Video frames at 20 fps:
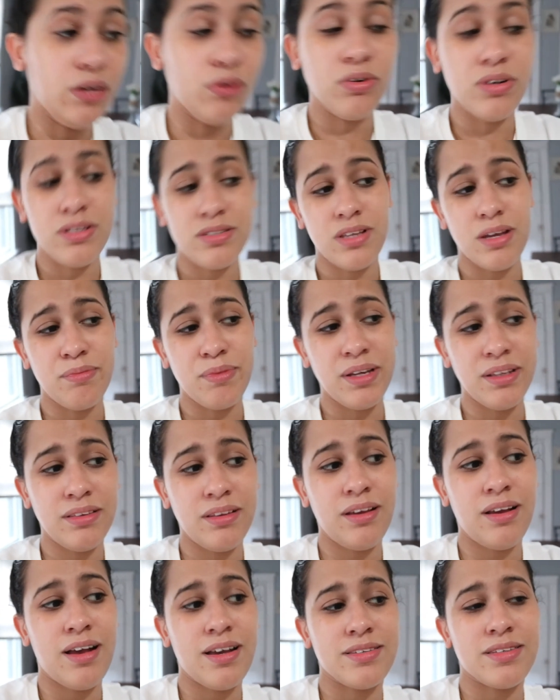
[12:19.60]
Y
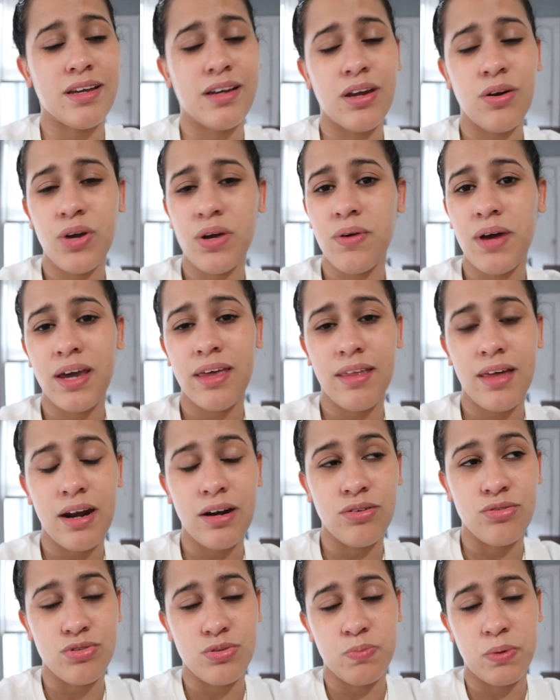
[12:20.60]
honestamente hasta creo que va a quedar
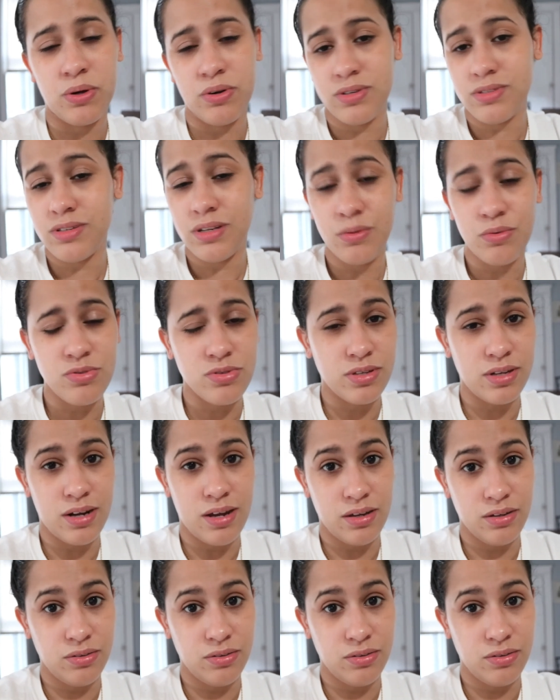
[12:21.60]
en los peores libros del